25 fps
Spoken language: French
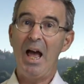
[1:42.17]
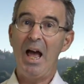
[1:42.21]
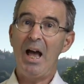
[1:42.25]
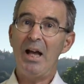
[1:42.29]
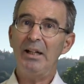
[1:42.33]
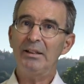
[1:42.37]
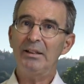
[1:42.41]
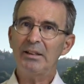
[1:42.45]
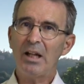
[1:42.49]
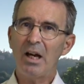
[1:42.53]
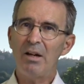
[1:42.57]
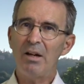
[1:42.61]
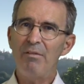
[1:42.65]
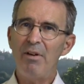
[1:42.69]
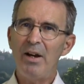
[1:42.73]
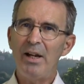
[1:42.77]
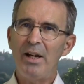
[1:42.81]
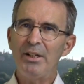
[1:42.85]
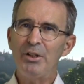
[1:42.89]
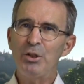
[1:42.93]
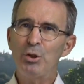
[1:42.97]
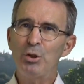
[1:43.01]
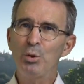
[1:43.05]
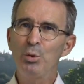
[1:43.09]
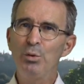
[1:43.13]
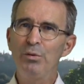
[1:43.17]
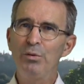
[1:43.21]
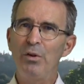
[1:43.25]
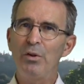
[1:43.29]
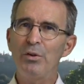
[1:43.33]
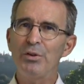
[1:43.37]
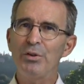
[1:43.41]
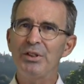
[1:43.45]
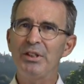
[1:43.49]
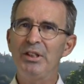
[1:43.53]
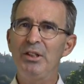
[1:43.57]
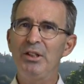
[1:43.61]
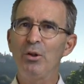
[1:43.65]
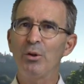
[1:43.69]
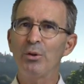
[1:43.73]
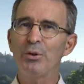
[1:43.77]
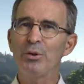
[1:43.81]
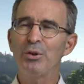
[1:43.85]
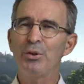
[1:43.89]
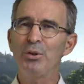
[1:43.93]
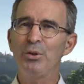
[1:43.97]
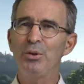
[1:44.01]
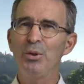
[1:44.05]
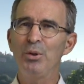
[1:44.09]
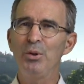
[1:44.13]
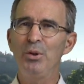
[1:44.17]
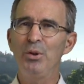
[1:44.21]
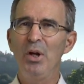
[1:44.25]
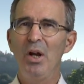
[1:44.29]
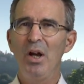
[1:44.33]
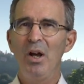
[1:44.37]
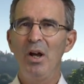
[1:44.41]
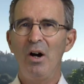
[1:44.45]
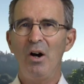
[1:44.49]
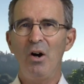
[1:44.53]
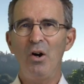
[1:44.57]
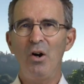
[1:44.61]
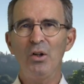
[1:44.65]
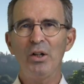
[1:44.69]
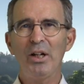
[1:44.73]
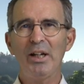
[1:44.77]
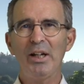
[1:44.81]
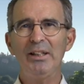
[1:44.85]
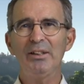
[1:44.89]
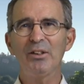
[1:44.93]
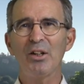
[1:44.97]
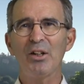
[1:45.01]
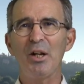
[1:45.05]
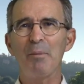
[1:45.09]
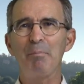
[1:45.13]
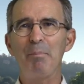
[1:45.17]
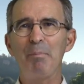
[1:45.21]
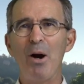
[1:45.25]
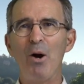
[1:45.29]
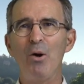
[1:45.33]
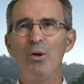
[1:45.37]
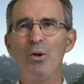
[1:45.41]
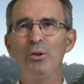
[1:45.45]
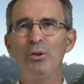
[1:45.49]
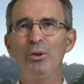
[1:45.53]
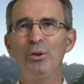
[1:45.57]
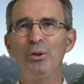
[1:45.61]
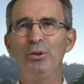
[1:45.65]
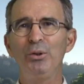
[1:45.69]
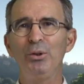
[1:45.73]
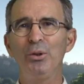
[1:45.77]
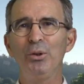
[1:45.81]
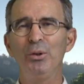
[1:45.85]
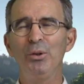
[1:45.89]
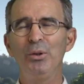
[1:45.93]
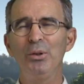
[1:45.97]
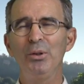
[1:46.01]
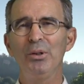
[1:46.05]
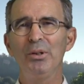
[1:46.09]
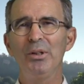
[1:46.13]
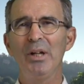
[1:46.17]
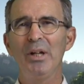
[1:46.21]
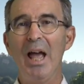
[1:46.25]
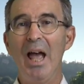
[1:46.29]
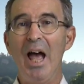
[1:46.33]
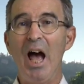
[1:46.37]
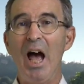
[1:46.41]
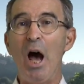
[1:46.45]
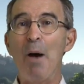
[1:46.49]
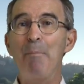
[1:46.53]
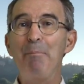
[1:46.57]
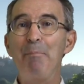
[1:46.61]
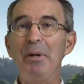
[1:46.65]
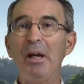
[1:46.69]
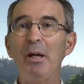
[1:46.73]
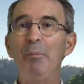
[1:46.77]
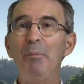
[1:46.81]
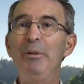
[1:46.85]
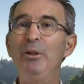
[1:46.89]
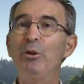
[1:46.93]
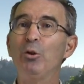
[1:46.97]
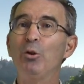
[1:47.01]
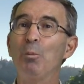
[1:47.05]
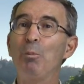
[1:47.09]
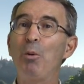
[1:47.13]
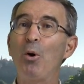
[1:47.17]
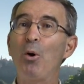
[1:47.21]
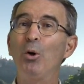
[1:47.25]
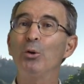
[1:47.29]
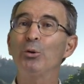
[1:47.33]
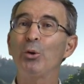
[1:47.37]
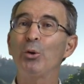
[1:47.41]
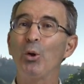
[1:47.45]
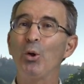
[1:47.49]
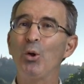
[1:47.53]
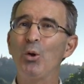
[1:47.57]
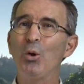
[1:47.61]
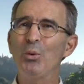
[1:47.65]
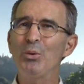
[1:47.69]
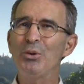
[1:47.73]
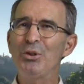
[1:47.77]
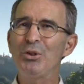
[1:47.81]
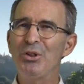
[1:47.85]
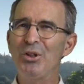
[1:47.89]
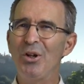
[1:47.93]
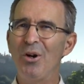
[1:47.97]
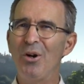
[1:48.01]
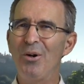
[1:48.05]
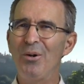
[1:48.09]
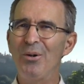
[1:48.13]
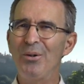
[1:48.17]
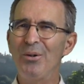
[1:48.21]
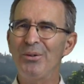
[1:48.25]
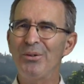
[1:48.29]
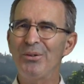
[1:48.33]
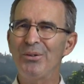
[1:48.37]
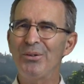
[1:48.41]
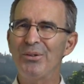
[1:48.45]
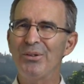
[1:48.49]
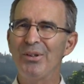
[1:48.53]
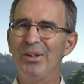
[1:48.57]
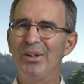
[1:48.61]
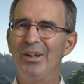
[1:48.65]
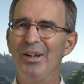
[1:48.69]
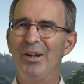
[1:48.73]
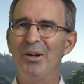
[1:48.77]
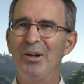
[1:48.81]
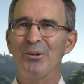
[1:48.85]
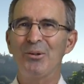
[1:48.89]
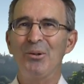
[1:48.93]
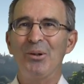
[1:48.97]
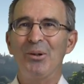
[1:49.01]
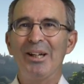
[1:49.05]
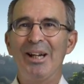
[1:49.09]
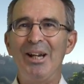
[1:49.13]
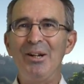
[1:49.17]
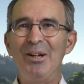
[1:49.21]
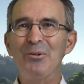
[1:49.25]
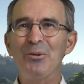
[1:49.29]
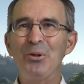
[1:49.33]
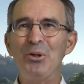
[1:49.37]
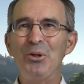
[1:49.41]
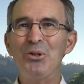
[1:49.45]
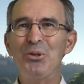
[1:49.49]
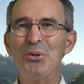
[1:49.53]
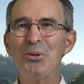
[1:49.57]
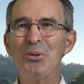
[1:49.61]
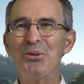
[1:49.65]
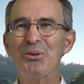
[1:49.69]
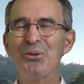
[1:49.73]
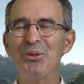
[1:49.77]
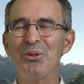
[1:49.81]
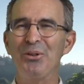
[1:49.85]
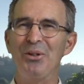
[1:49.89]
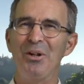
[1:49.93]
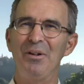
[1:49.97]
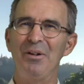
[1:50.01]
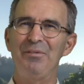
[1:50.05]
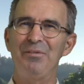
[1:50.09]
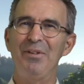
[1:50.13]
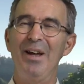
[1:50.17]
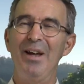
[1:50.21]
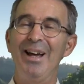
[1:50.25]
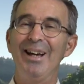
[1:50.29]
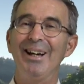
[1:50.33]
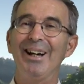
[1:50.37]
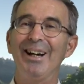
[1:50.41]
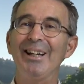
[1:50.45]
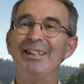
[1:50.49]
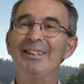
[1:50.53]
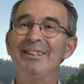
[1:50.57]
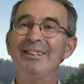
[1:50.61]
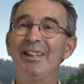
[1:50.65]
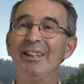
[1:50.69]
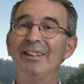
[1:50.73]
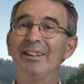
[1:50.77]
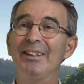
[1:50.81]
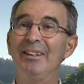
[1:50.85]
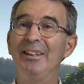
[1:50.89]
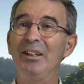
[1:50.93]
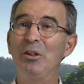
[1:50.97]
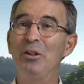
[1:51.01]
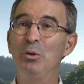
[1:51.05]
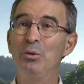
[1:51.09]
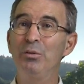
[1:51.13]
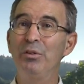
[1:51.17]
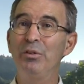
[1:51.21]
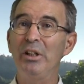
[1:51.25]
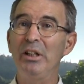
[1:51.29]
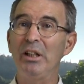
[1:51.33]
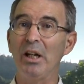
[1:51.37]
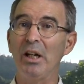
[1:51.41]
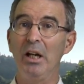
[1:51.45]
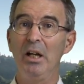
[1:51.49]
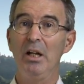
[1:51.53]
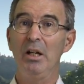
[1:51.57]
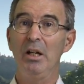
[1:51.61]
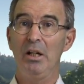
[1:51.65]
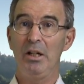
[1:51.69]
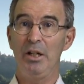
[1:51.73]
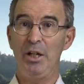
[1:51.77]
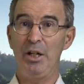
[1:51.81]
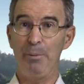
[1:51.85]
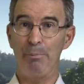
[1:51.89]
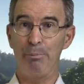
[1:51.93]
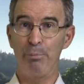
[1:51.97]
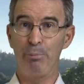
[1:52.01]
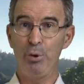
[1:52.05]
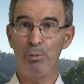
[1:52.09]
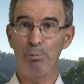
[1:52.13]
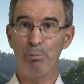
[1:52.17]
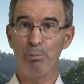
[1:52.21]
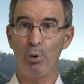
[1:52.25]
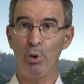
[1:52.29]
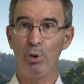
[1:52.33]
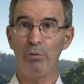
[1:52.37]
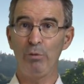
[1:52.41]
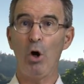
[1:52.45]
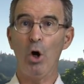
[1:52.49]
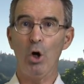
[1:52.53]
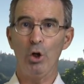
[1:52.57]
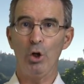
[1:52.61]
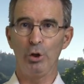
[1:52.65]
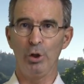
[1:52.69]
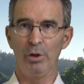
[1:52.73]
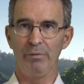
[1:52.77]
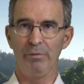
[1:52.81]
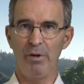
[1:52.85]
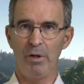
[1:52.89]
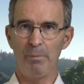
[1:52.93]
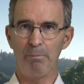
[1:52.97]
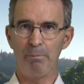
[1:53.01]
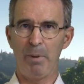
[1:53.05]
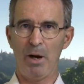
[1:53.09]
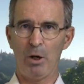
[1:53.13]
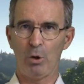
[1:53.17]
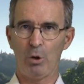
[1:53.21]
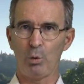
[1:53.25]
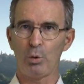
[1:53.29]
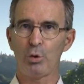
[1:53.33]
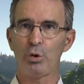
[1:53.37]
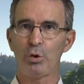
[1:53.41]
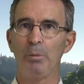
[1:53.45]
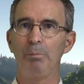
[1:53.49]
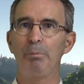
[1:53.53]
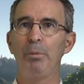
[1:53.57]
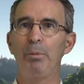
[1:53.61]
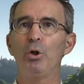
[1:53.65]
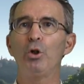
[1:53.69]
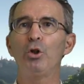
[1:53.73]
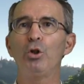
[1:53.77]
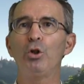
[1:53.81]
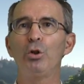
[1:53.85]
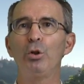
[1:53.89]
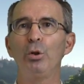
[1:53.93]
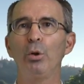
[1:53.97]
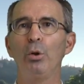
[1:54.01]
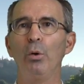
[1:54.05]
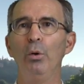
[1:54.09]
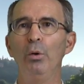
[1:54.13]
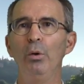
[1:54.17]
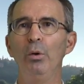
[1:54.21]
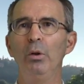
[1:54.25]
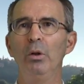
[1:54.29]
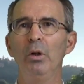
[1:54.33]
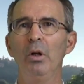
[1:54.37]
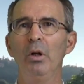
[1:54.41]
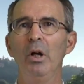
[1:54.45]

Un travail souvent silencieux, ancré dans la parole de Dieu, a permis de prendre conscience que quelque chose de neuf restait à découvrir. Les plus pauvres ne veulent pas qu'on se penche sur eux,